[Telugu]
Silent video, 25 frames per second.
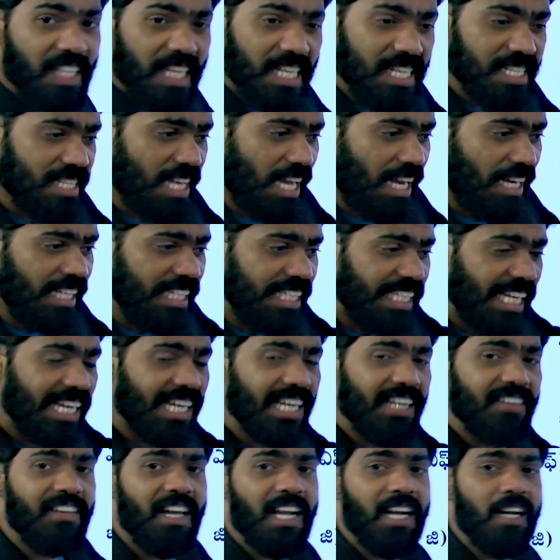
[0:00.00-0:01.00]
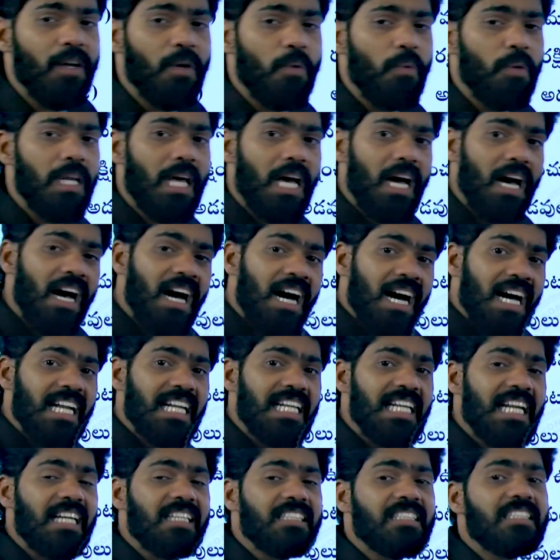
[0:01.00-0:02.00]
దేశాన్ని ఎల్లవేళ్ళ కూడా
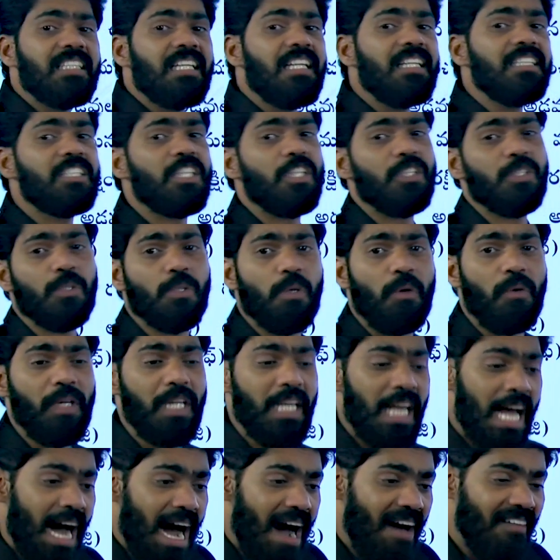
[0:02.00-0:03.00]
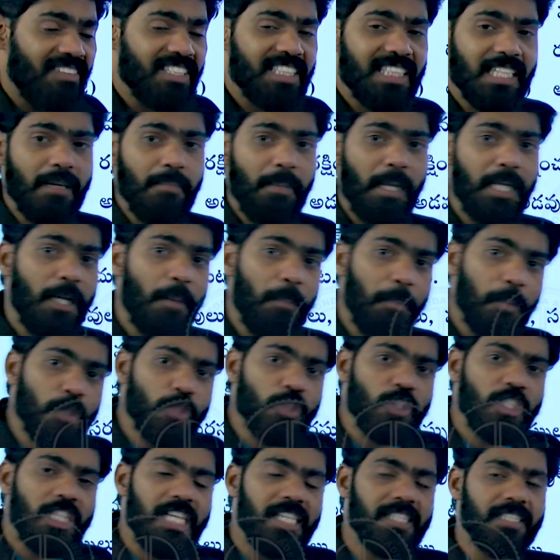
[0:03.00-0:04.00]
రక్షణ చేసుకోవాలి అవసరమైనప్పుడు
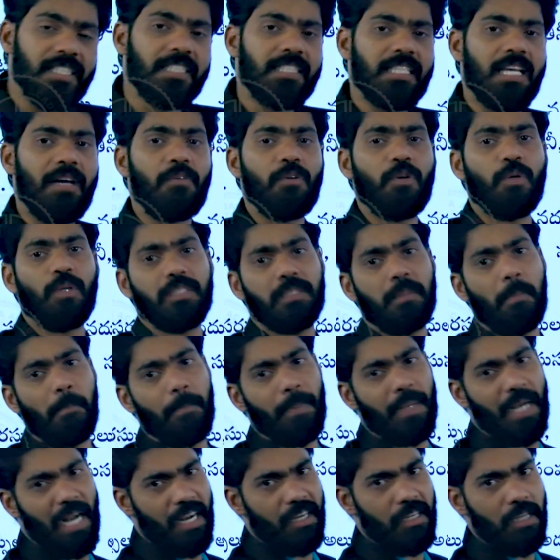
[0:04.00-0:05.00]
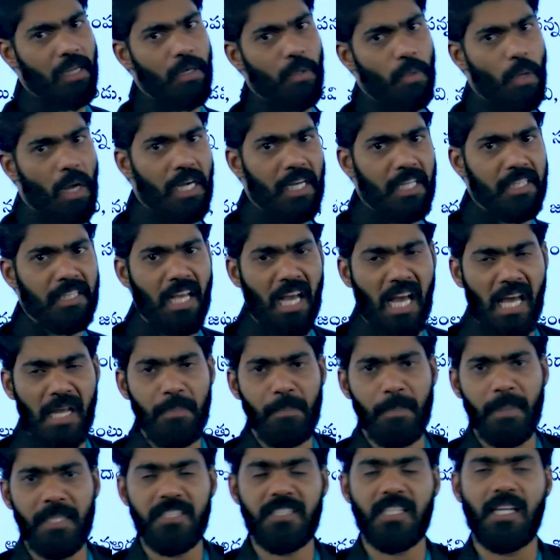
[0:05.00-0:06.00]
దేశ సేవ కోసం ప్రాణాలు అనేది
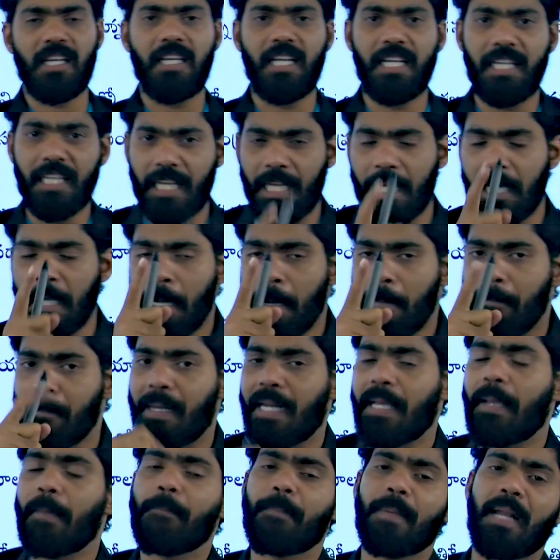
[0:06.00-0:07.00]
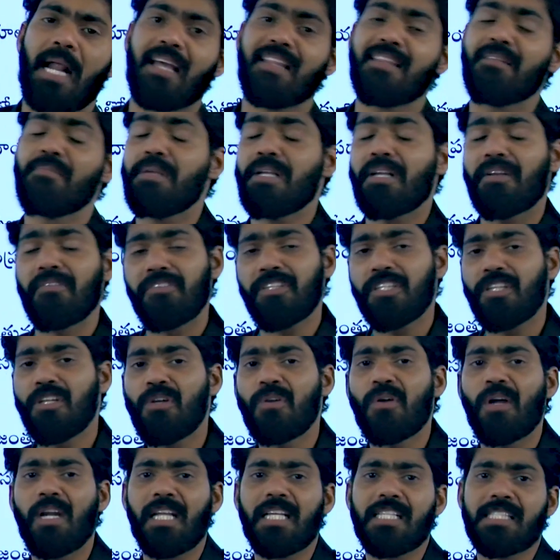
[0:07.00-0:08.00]
అర్పించాలని మనకి ప్రాథమిక
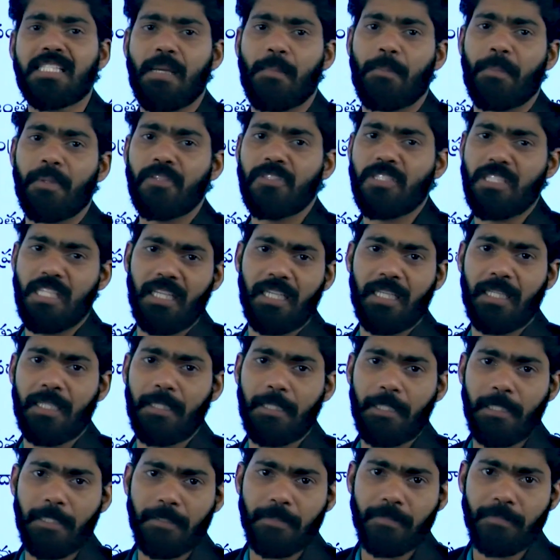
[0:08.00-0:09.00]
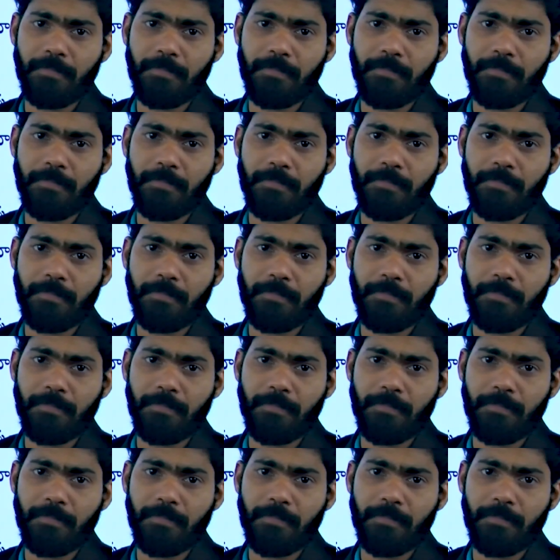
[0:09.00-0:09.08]
విధుల్లో అనేది చెప్పడం జరిగింది